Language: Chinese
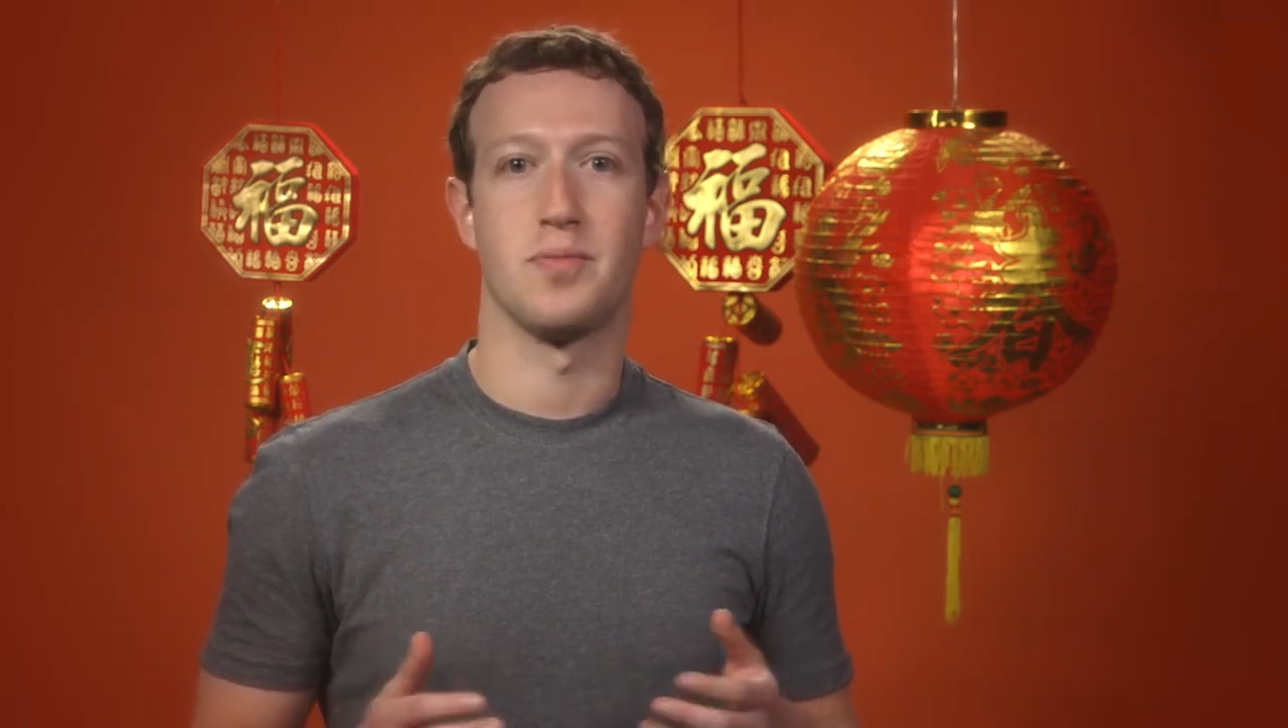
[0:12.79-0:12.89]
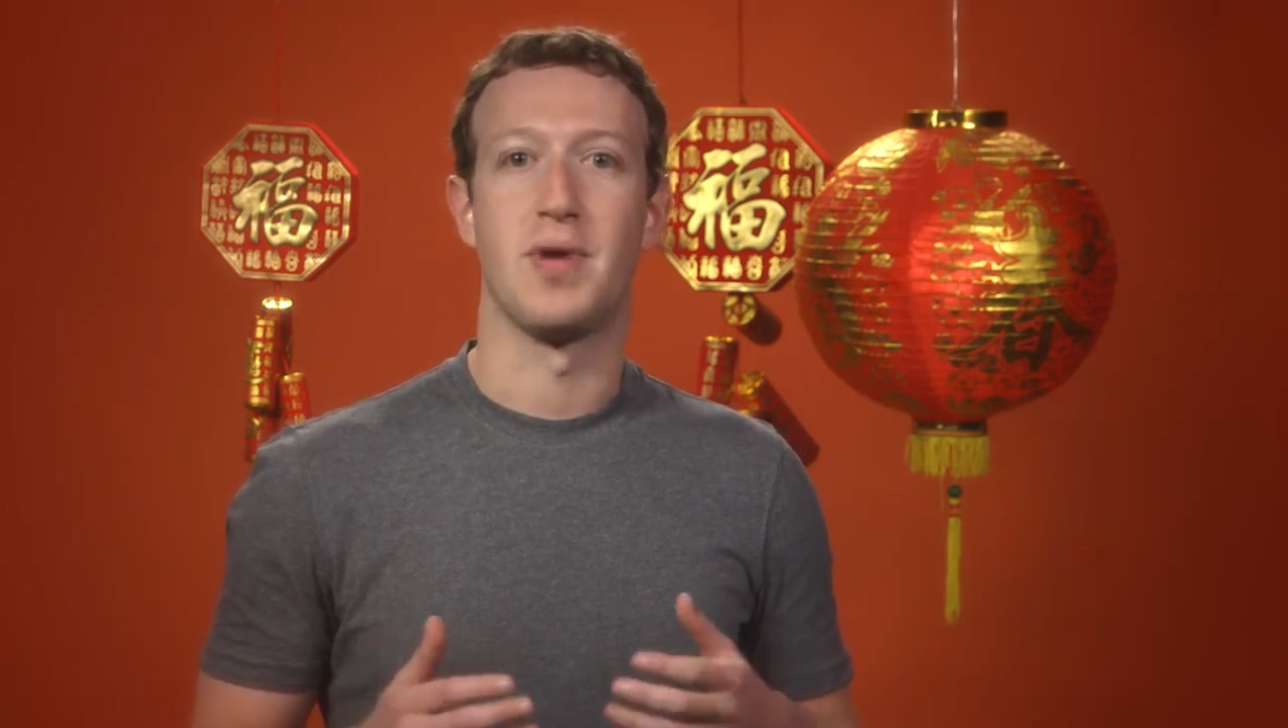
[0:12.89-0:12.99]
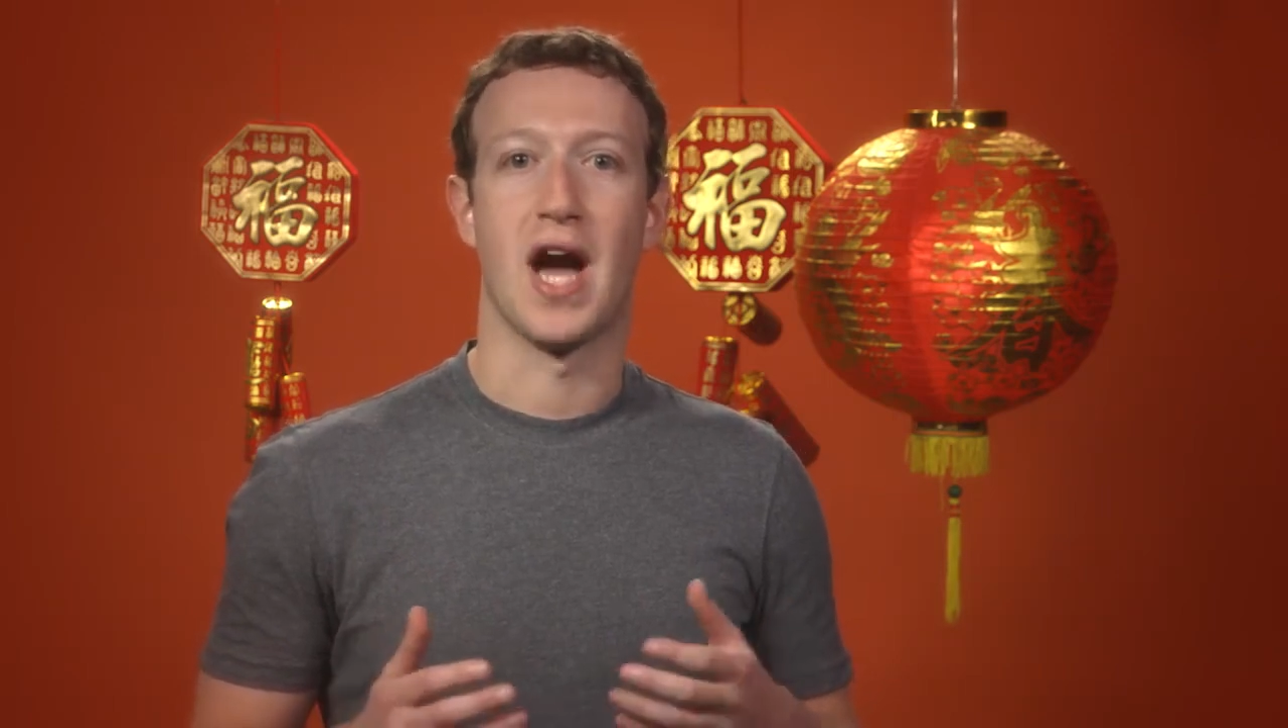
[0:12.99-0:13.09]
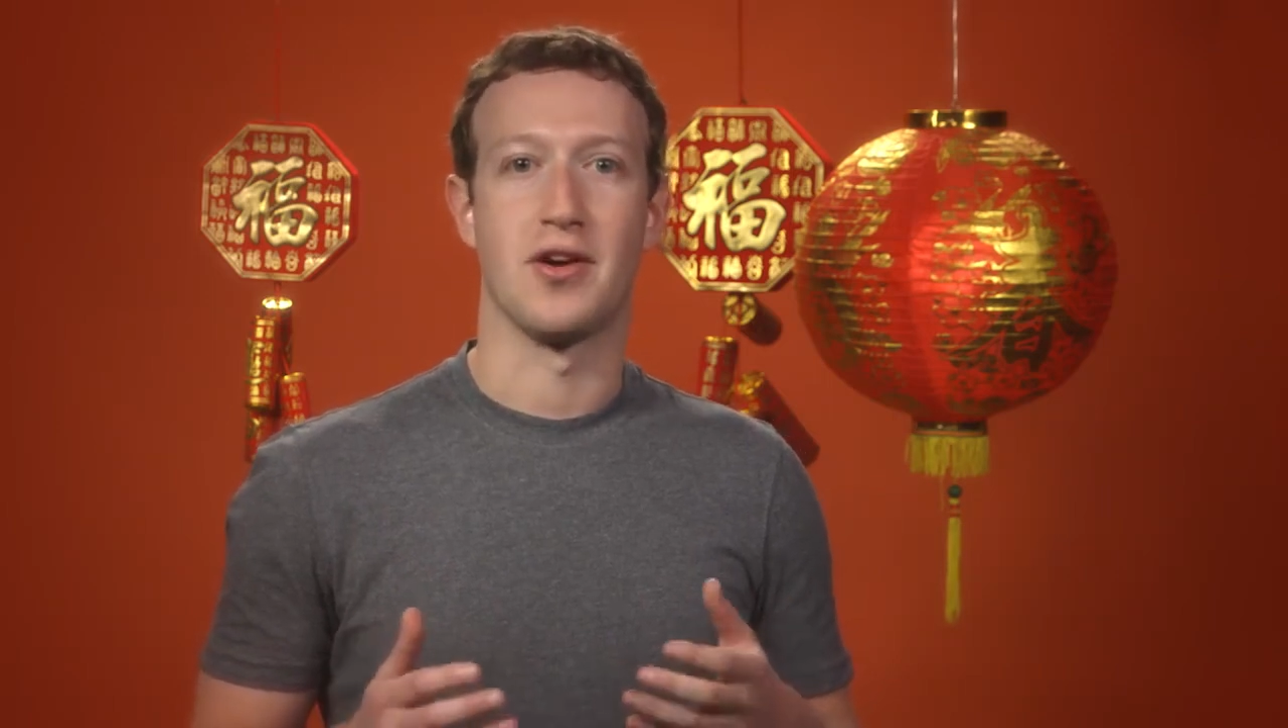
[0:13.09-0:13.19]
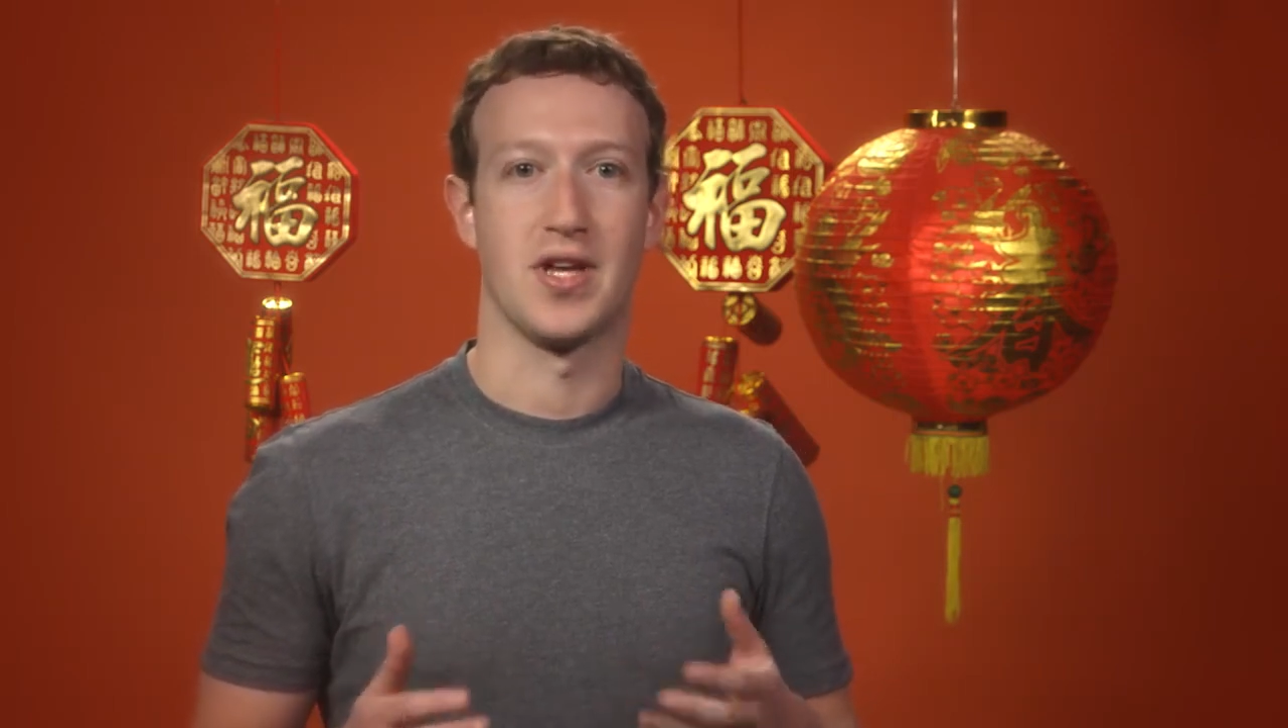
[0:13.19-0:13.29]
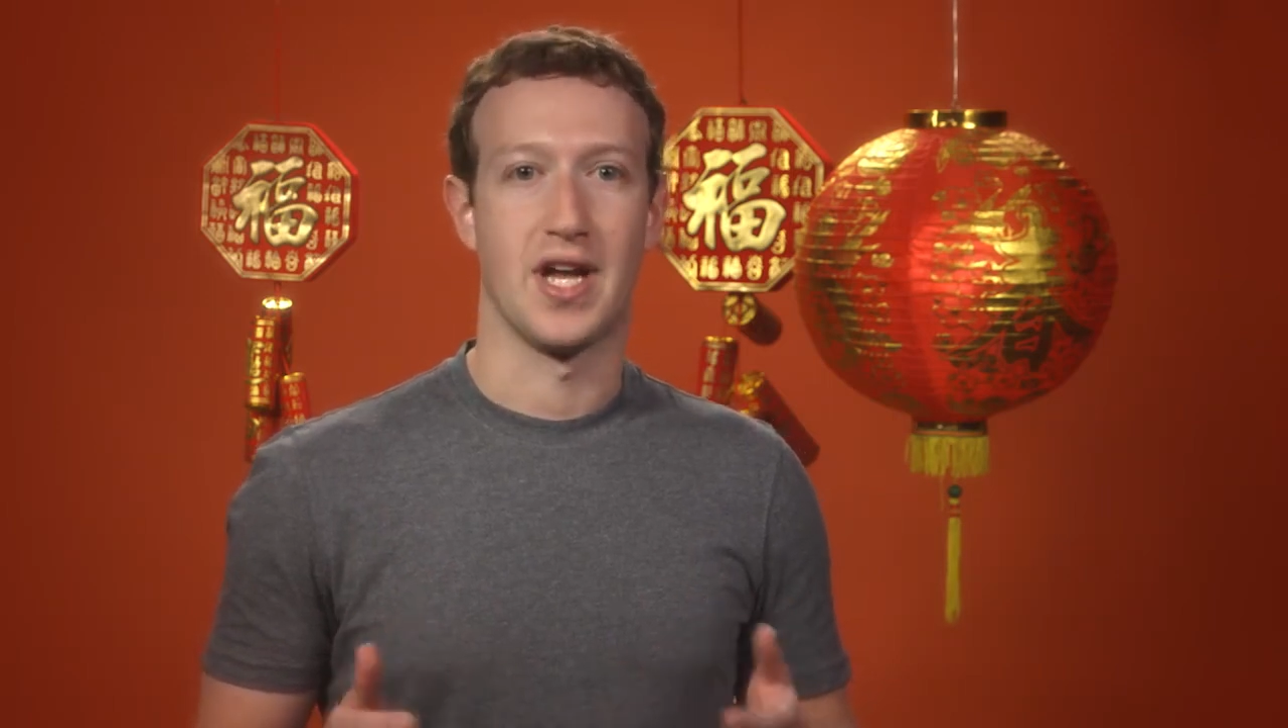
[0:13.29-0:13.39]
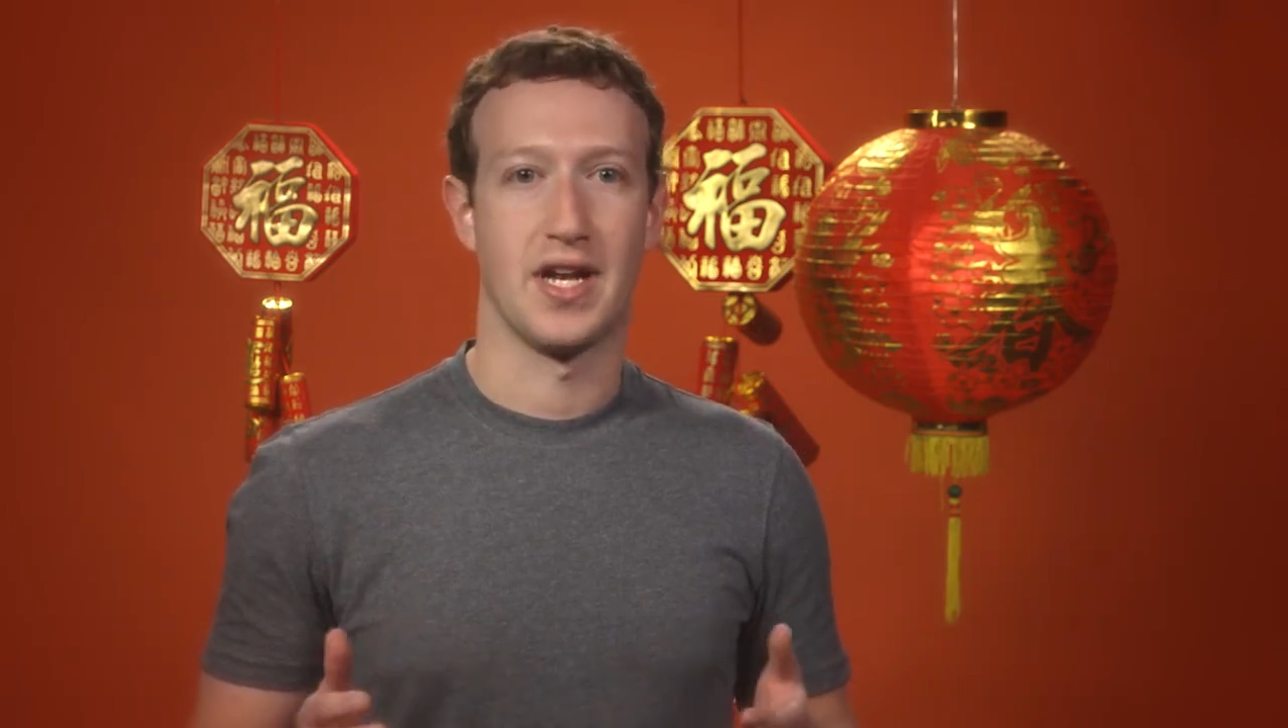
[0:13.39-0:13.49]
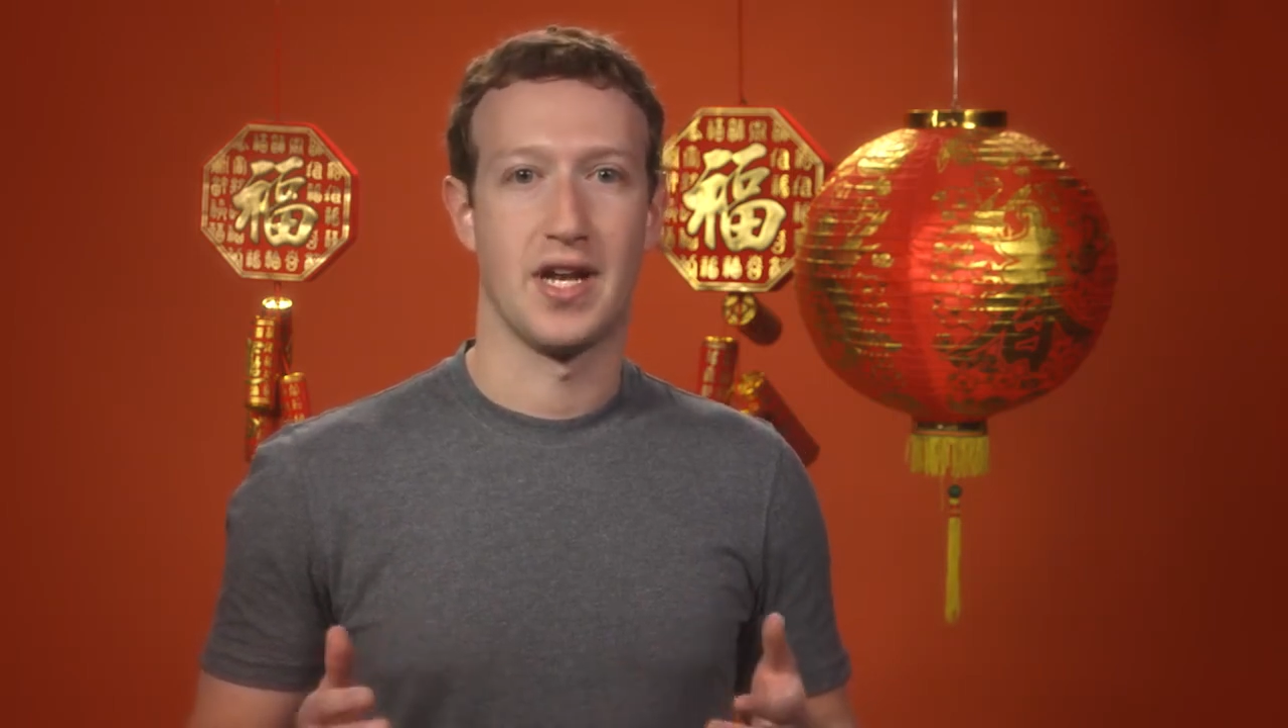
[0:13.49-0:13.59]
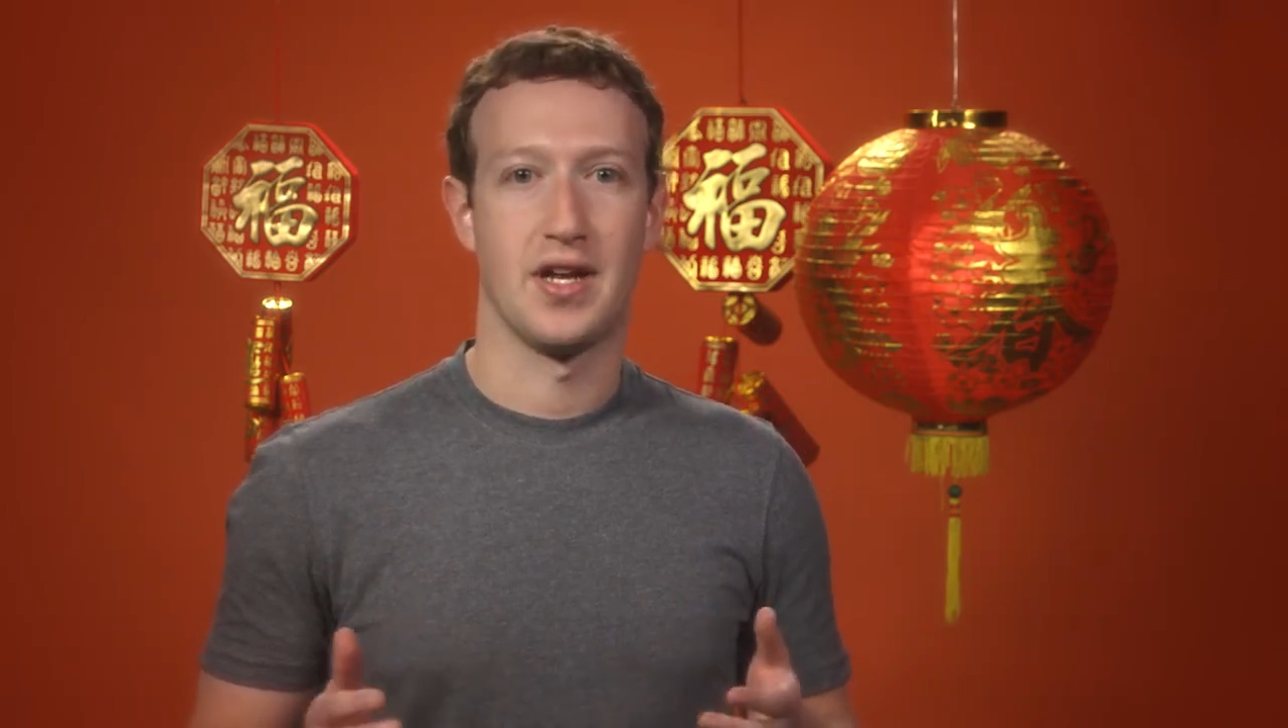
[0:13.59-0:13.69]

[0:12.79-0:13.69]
表演